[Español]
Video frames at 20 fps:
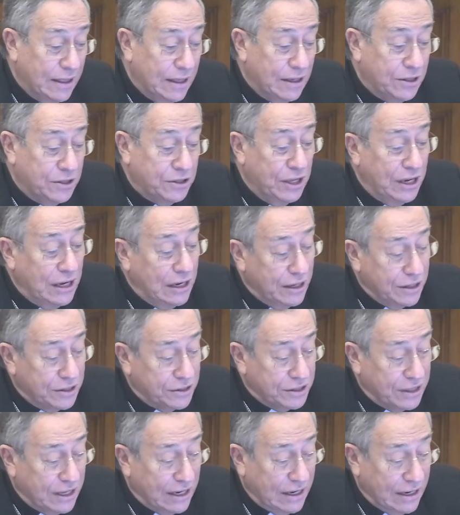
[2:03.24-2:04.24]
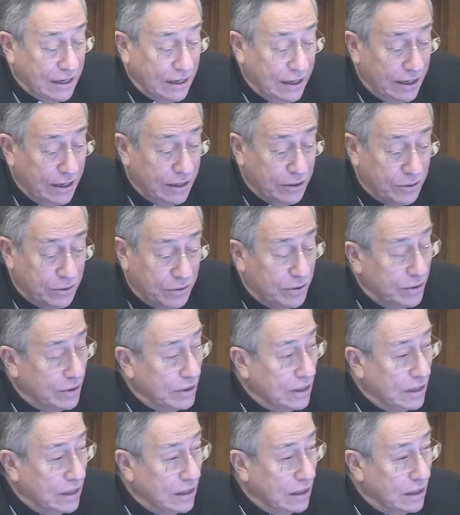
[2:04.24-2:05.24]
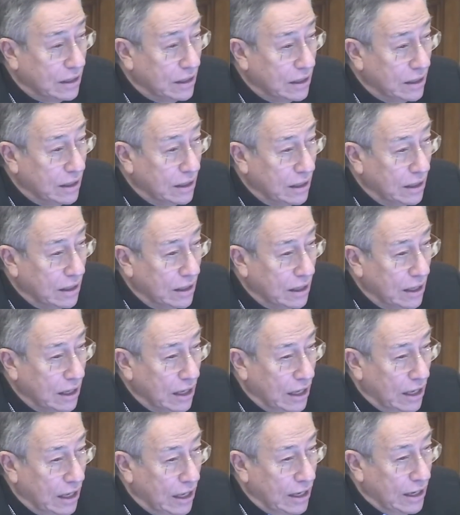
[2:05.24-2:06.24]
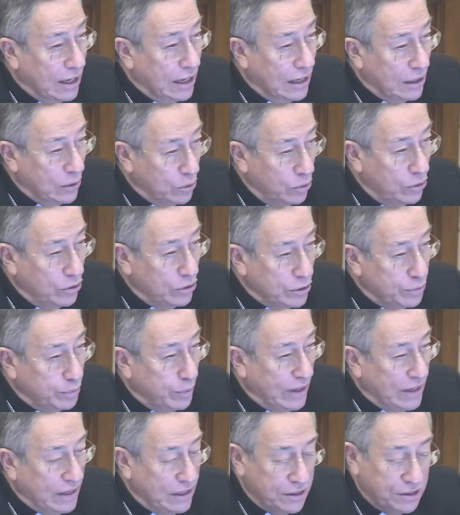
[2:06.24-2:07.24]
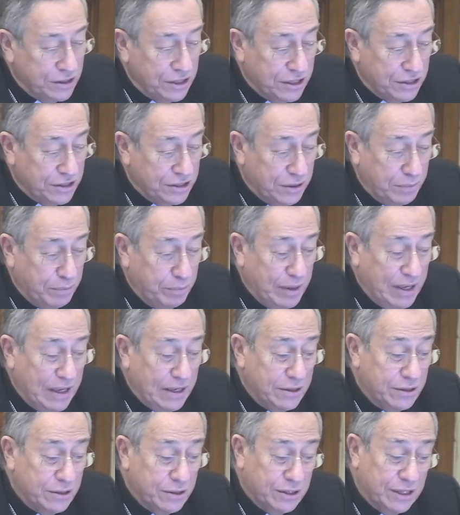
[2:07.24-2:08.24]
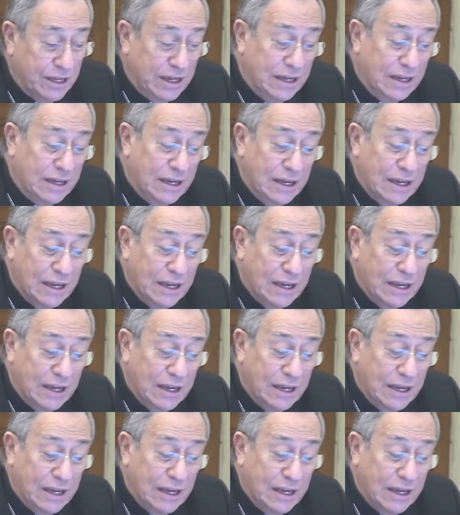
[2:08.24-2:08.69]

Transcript: hacia el extranjero. En algunos países se piensa